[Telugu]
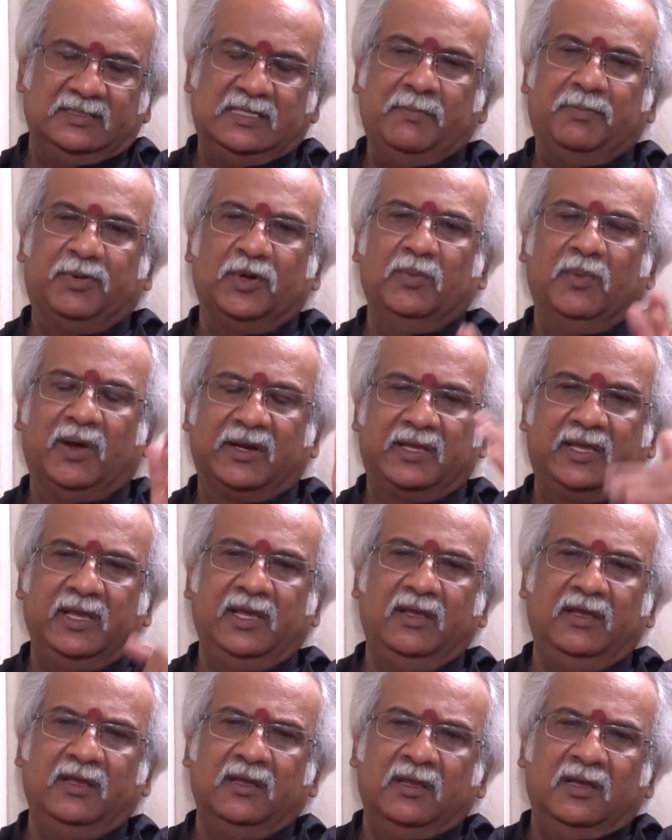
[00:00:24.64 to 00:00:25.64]
ఇప్పుడు మనకి
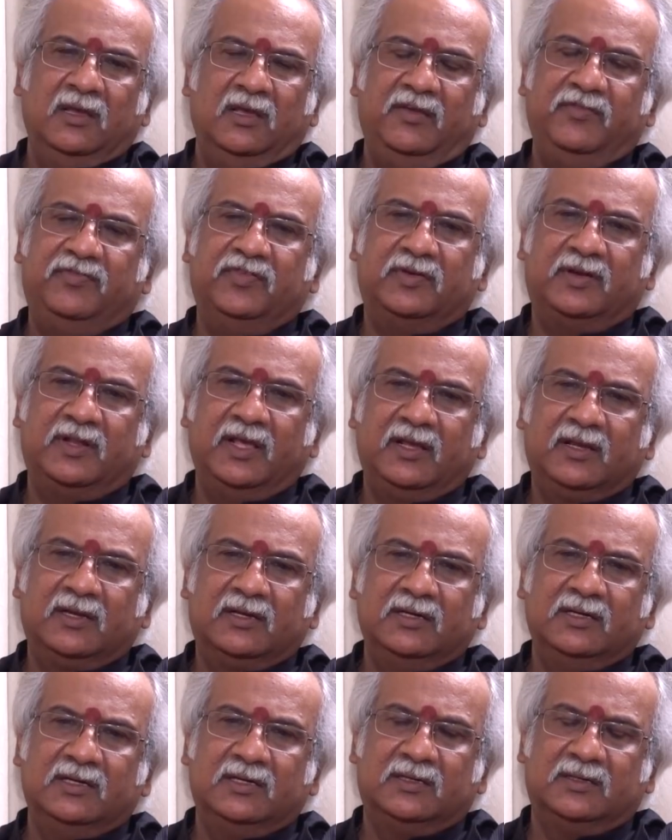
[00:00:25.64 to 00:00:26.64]
ఇఫ్ యు టేక్
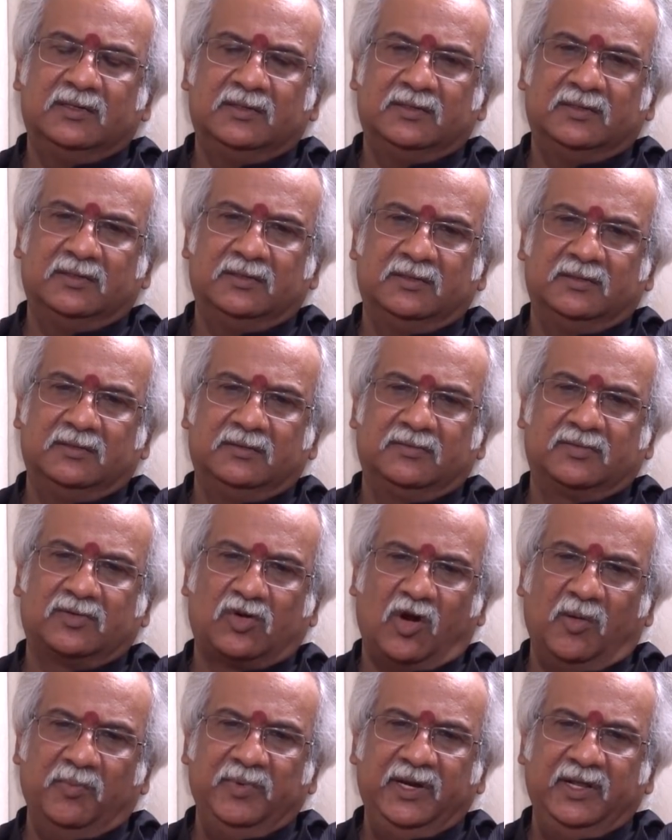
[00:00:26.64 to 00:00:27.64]

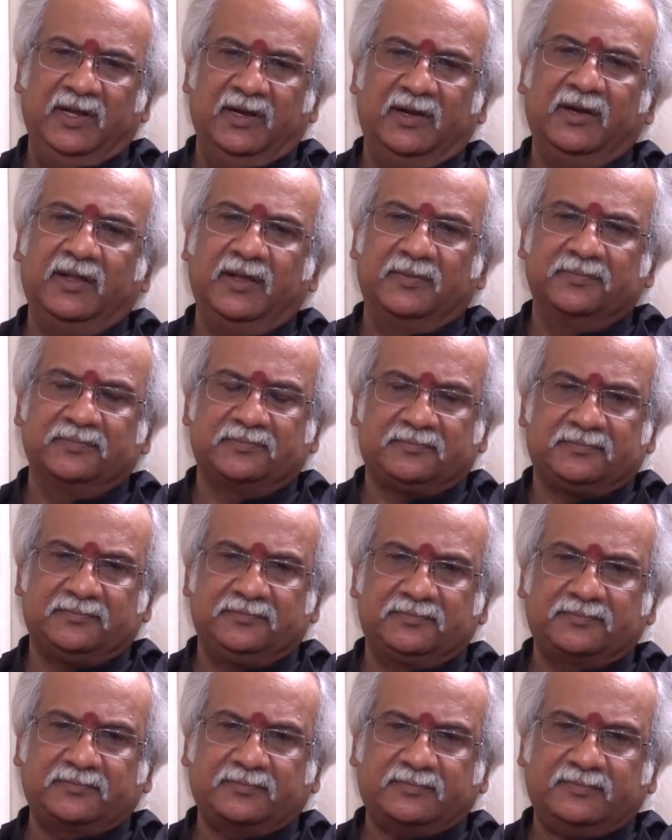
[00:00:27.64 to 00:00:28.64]
కామెడీ అండి
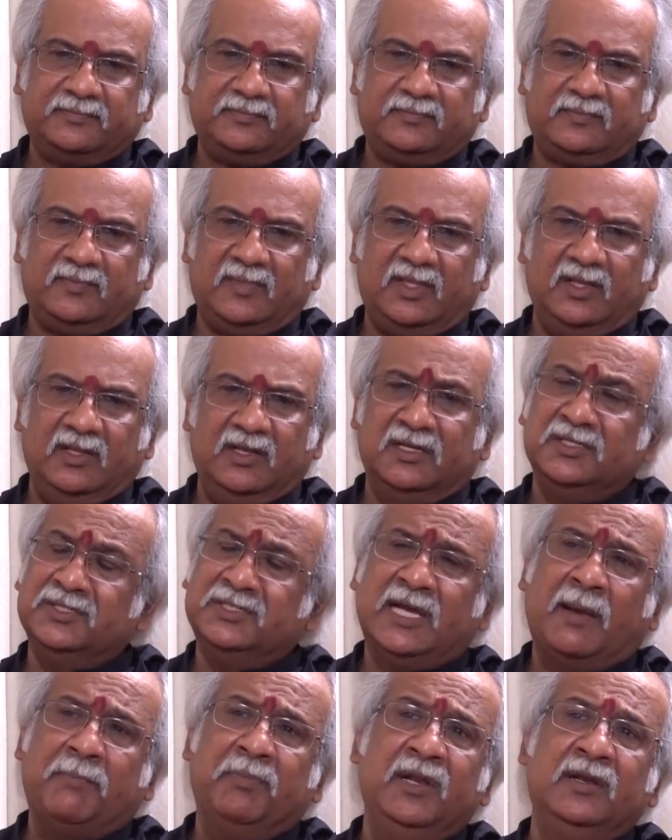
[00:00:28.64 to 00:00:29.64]

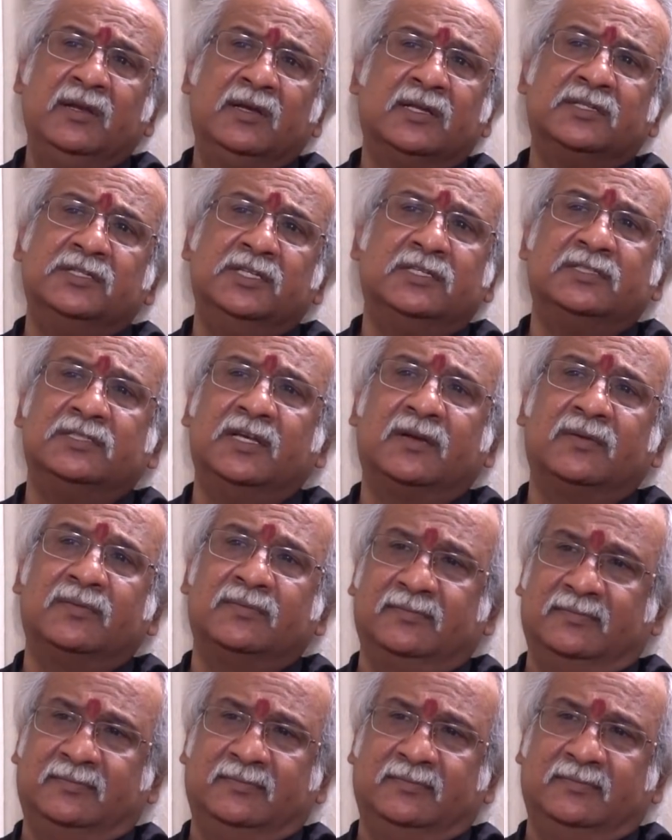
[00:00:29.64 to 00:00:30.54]
చాప్లిన్ గారు చేశారు